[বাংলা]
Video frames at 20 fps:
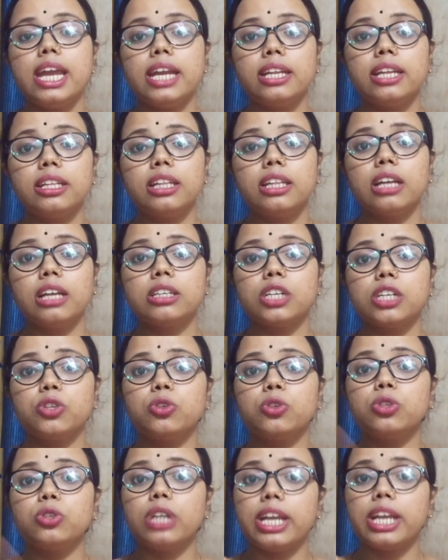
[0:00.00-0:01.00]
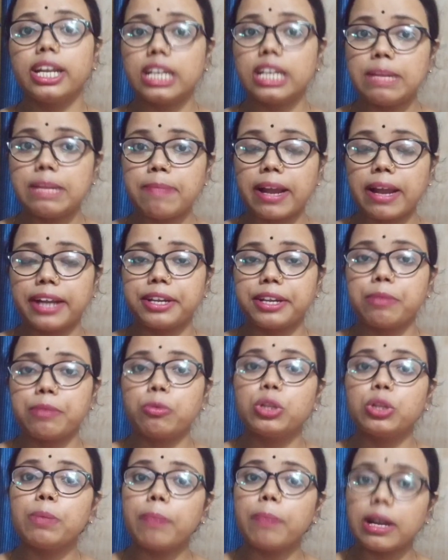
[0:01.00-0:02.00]
এটাতে তার সাধারণত একটি প্যাকেটের
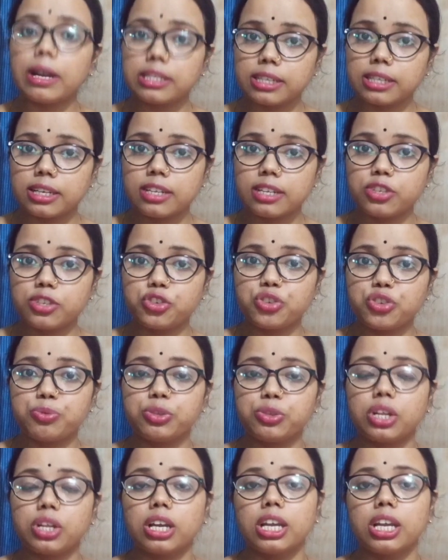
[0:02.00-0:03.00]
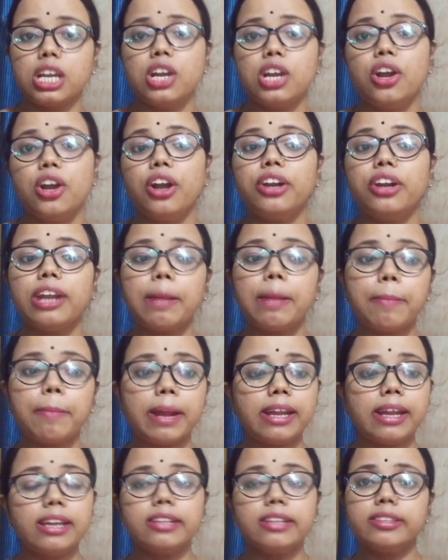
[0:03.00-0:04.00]
মধ্যে পাঁচখানা স্ট্রিপস থাকে ঠিক
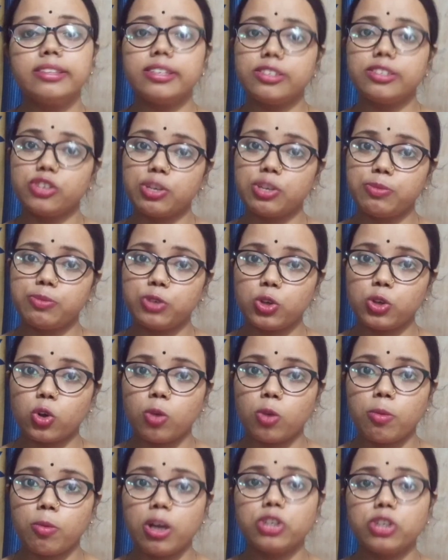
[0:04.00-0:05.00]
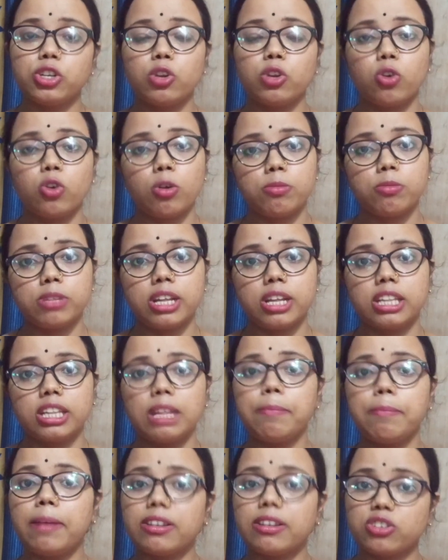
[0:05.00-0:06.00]
প্রেগনেন্সি স্ট্রিপ যেরকম হয় সেরকমই
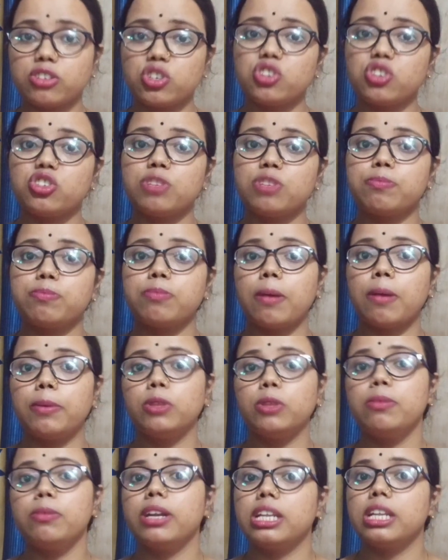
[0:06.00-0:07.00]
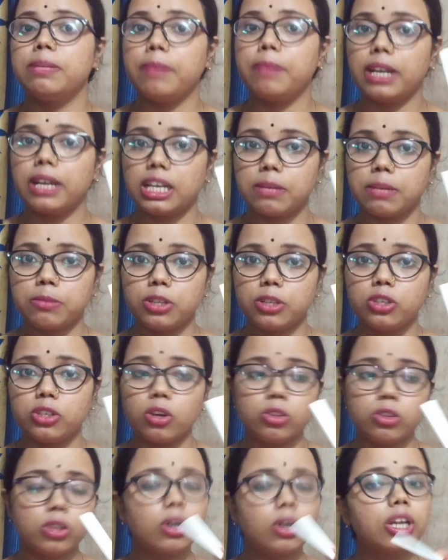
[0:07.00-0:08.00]
দেখতে পাঁচটি স্ট্রিপ পাবে তুমি একটি প্যাকেটের মধ্যে
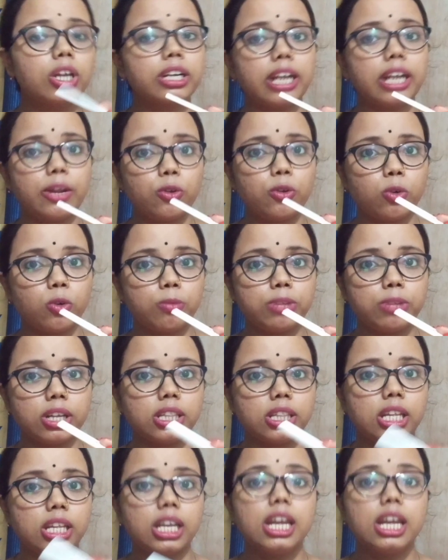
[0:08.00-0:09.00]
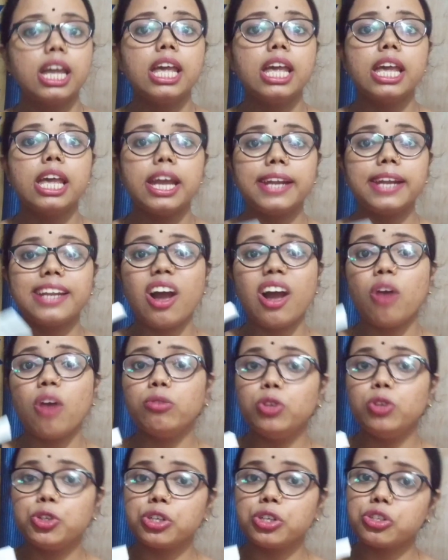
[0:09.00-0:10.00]
অনেকটা এরকম দেখতে এটা
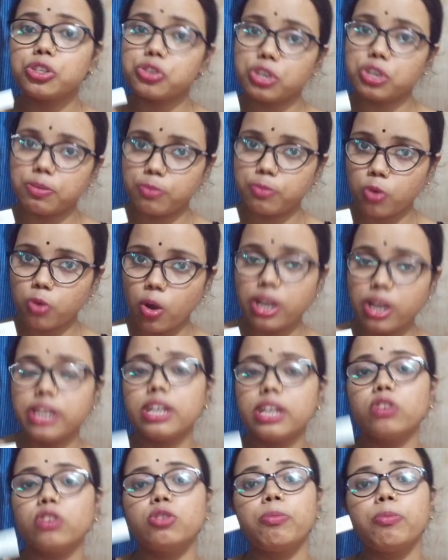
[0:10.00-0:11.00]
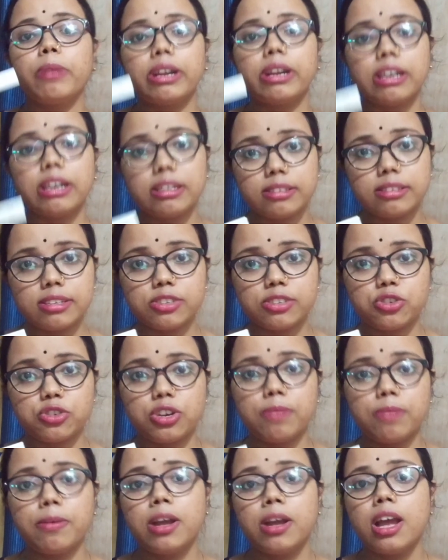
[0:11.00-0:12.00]
অভিলিউশন স্ট্রিপ নয় এটা হচ্ছে প্রেগনেন্সি
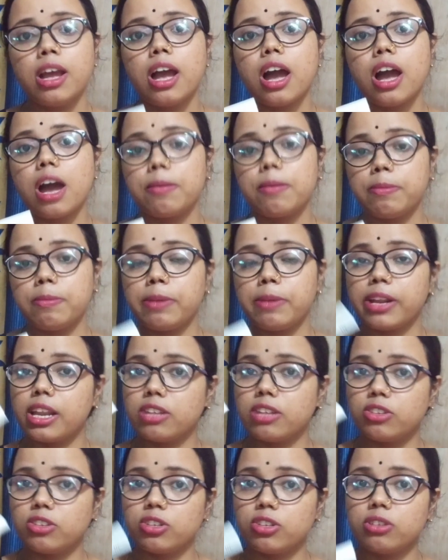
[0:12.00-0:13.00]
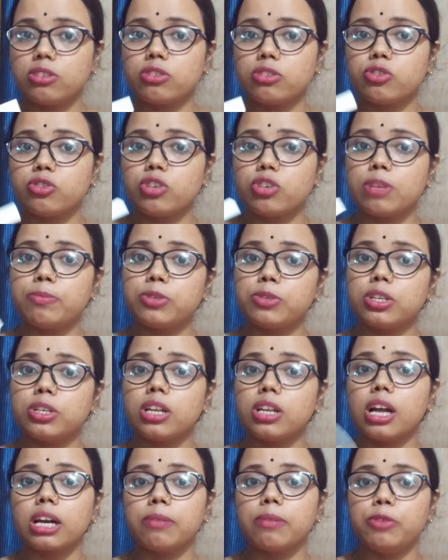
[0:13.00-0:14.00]
স্ট্রিপ আমি প্রেগনেন্সি
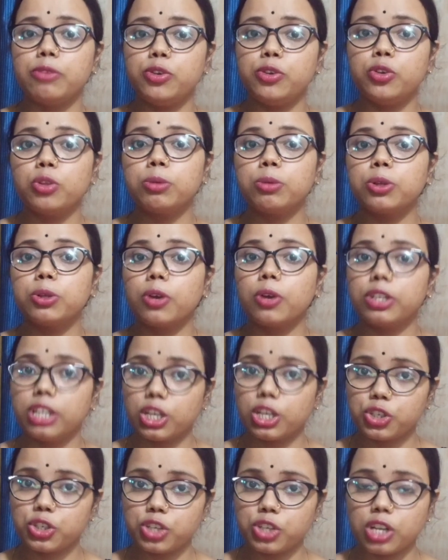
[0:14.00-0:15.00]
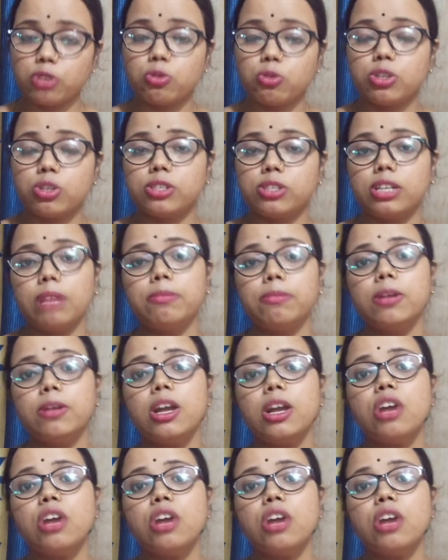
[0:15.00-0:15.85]
স্ট্রিপসের একটা ভিডিও তোমাদের কদিন আগে শেয়ার করেছিলাম